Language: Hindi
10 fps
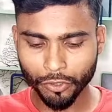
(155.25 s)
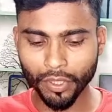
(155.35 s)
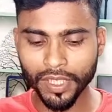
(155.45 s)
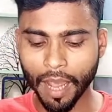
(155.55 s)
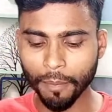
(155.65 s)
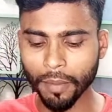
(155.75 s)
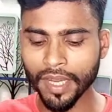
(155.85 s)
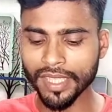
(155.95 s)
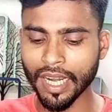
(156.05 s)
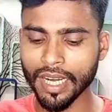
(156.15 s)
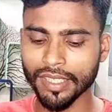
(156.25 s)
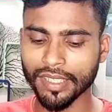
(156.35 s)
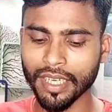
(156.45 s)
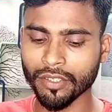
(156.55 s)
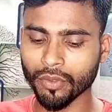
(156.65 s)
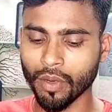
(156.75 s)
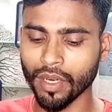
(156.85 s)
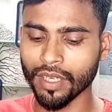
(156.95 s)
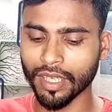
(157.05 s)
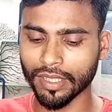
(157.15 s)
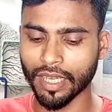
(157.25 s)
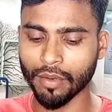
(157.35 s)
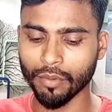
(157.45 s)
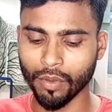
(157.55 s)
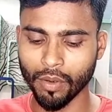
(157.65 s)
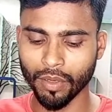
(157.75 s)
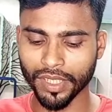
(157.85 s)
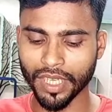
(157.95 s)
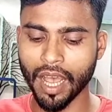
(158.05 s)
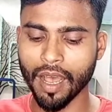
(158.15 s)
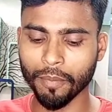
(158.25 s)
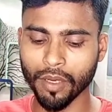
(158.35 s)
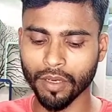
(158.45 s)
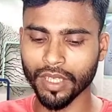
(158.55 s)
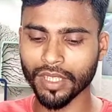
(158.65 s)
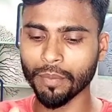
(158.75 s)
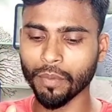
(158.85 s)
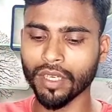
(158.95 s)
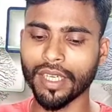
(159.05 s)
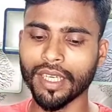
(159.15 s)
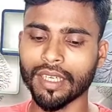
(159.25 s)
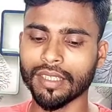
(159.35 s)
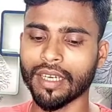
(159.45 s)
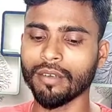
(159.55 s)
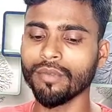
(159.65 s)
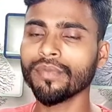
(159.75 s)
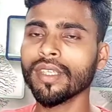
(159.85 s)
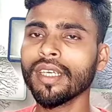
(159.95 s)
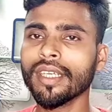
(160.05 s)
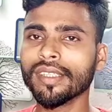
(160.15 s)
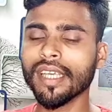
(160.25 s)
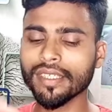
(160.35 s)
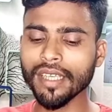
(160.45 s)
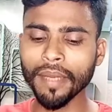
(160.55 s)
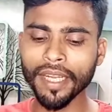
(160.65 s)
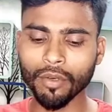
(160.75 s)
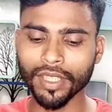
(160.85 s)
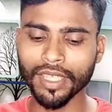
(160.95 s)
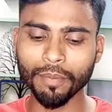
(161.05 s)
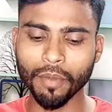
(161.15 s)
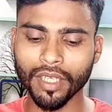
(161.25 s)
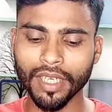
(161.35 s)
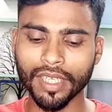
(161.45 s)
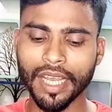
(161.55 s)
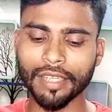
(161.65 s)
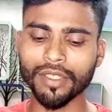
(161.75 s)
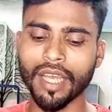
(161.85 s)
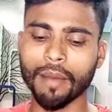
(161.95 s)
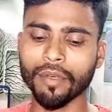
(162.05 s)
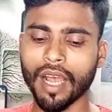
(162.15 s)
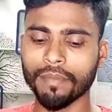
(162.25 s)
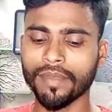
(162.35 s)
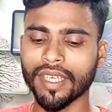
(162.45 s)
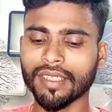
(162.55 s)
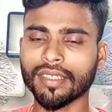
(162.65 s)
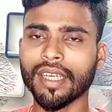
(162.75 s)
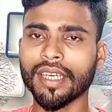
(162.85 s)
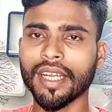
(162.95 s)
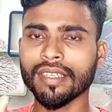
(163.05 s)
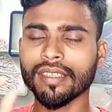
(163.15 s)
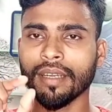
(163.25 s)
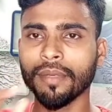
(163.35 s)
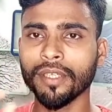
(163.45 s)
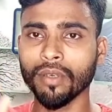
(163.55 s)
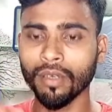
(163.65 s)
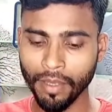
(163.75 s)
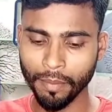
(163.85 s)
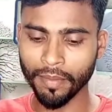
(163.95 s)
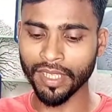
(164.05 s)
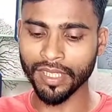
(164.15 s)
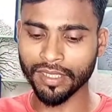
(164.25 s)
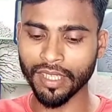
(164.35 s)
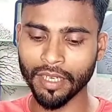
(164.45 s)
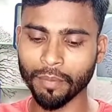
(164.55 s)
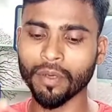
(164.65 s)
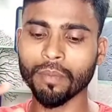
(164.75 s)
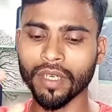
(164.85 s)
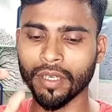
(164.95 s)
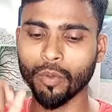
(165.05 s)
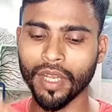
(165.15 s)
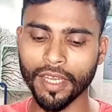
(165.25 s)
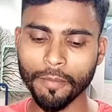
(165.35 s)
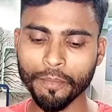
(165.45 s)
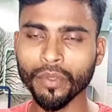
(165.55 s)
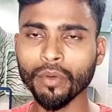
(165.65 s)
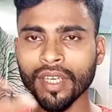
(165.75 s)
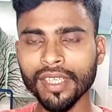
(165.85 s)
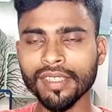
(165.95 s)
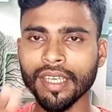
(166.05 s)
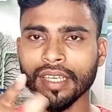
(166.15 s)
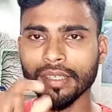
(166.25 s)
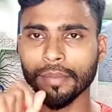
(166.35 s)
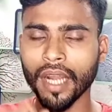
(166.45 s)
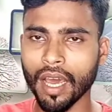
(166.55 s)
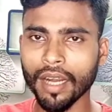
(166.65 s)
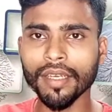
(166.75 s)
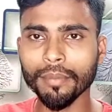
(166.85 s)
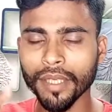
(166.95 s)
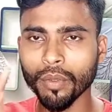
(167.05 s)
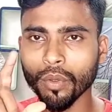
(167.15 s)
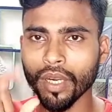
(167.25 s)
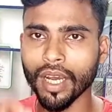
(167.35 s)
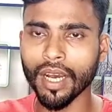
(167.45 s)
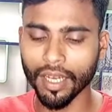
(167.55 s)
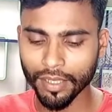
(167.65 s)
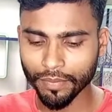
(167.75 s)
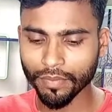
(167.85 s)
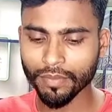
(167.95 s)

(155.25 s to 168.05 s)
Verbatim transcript: सो यहाँ पर मैं जरा नीचे स्क्रॉल डाउन करता हूँ और यहाँ आपको कंटेंट पर क्लिक करता हूँ जैसे मैंने कंटेंट पर क्लिक किया है तो यहाँ पर आप देख सकते हैं ढेर सारे वीडियो मेरे इस चैनल पर पड़े हुए हैं और इस चैनल से मेरा अर्निंग भी हो रहा है